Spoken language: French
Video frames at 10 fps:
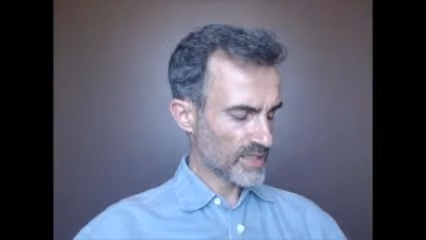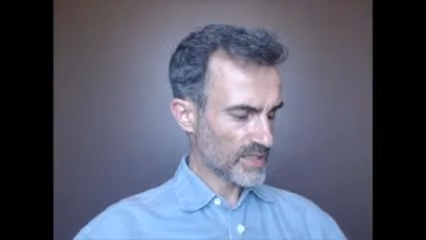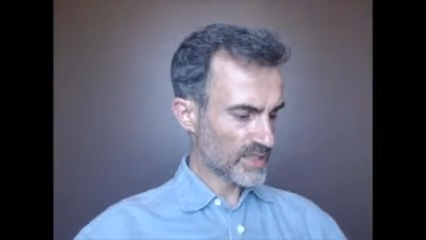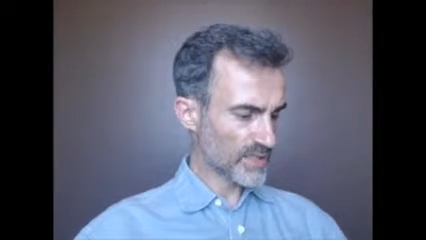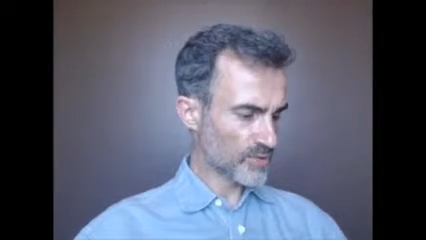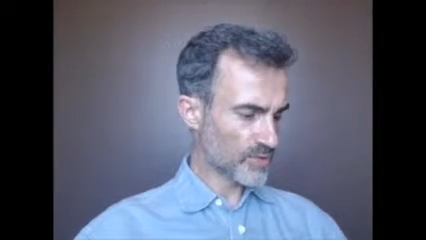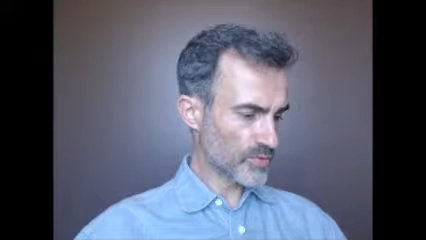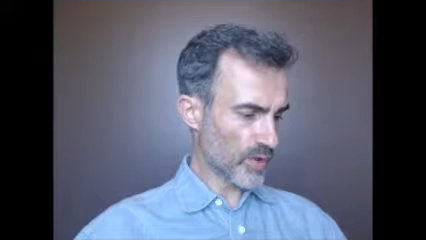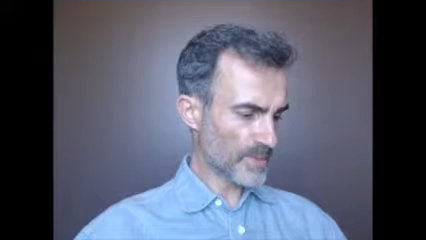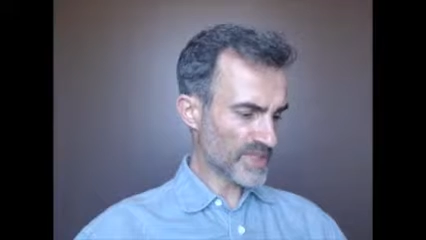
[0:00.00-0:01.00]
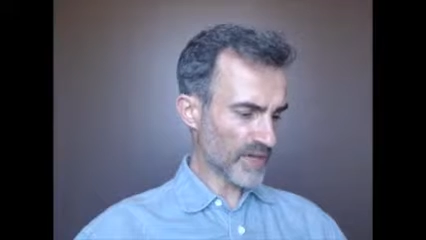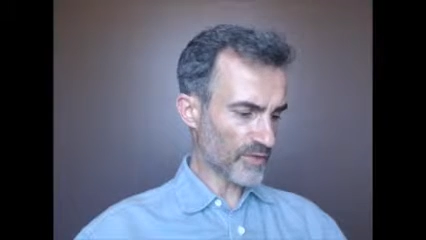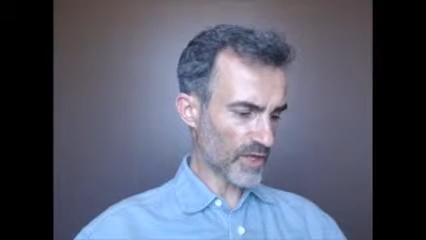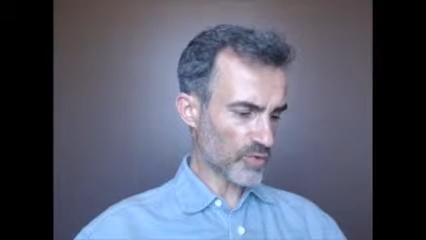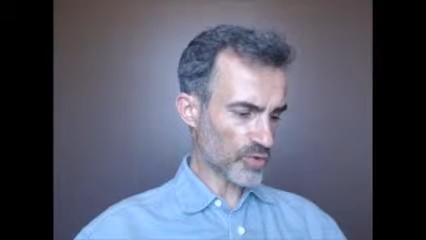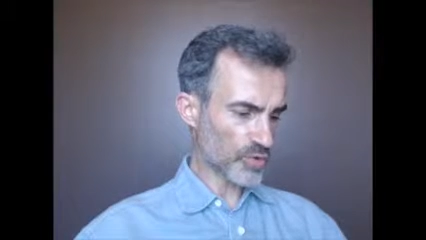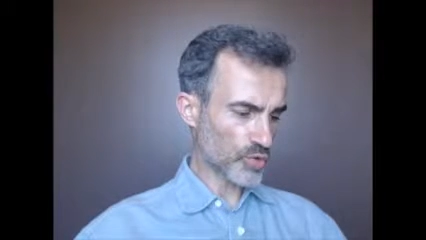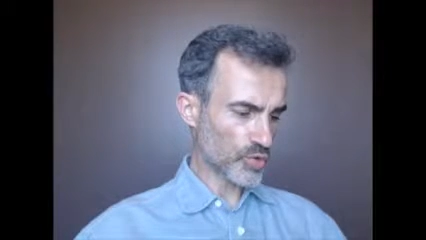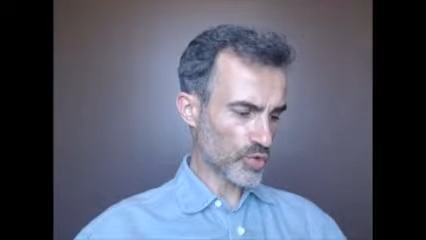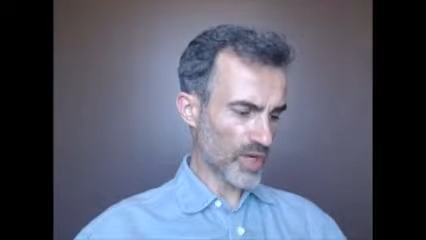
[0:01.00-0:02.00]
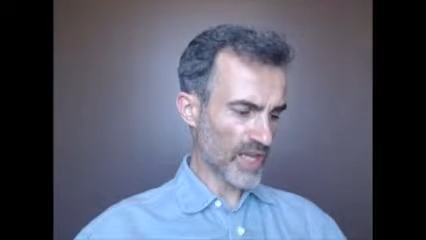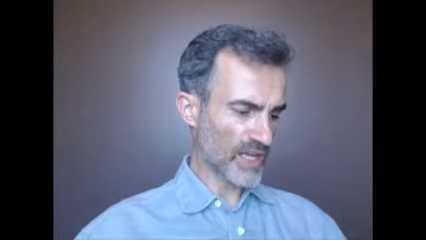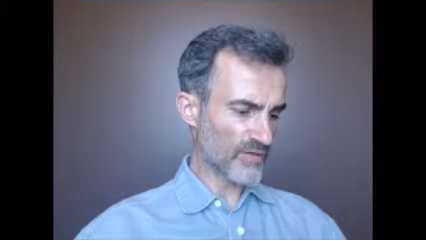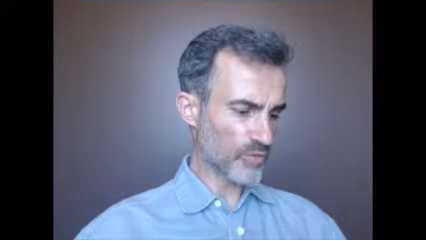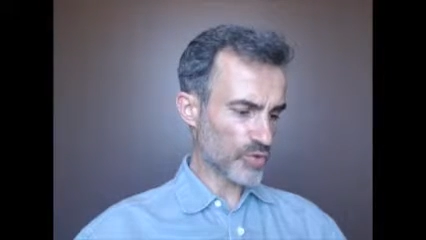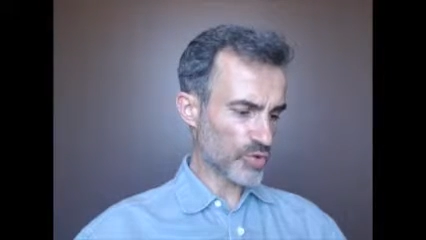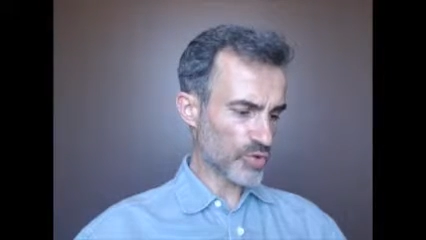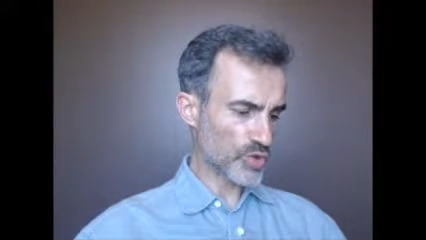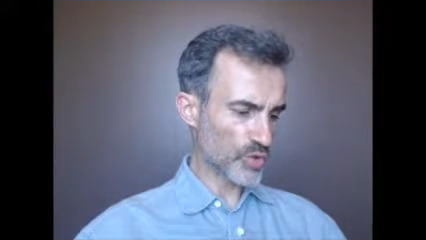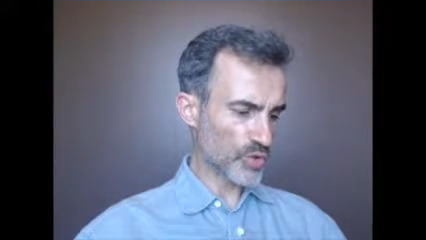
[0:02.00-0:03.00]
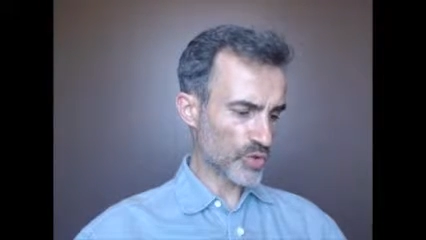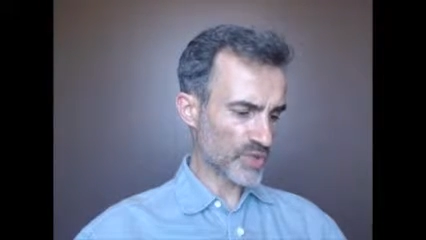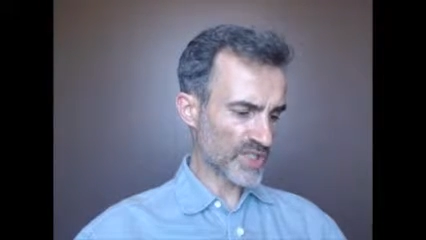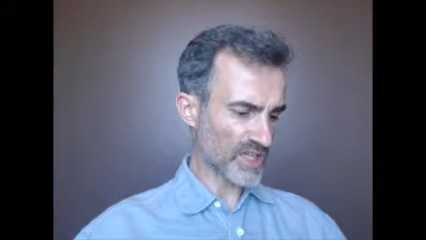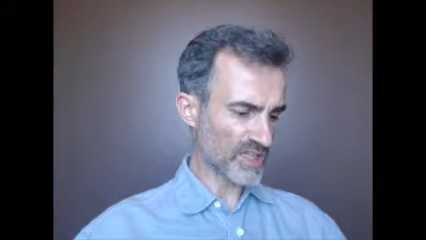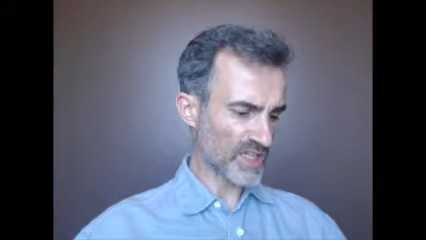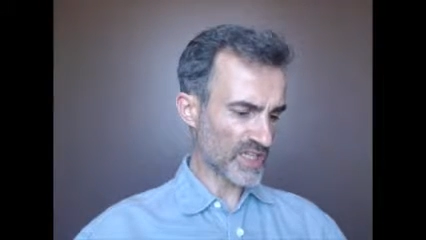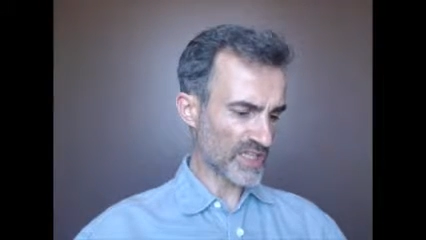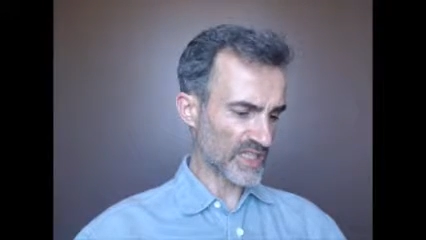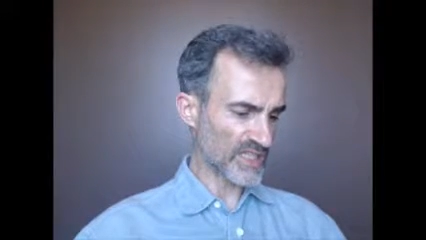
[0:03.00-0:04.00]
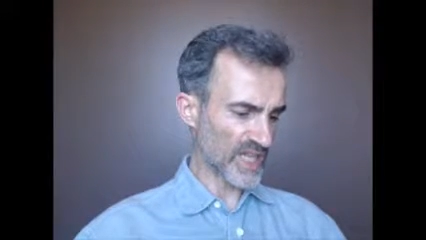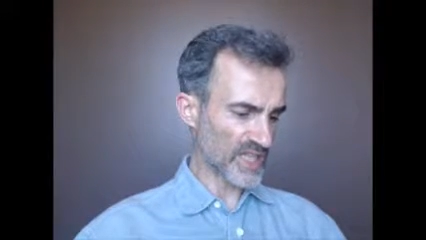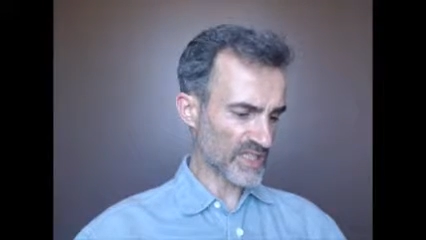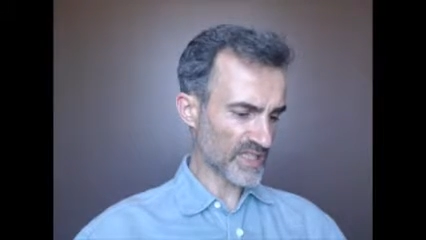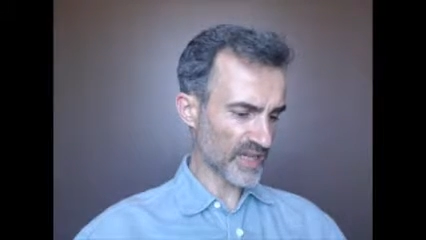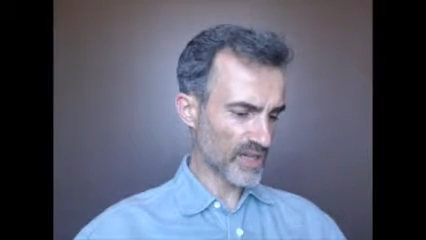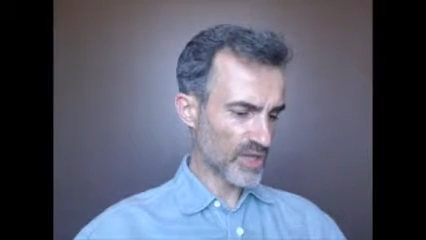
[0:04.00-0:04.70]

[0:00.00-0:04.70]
Si tu observes la course du Soleil, l'évolution concertée des astres,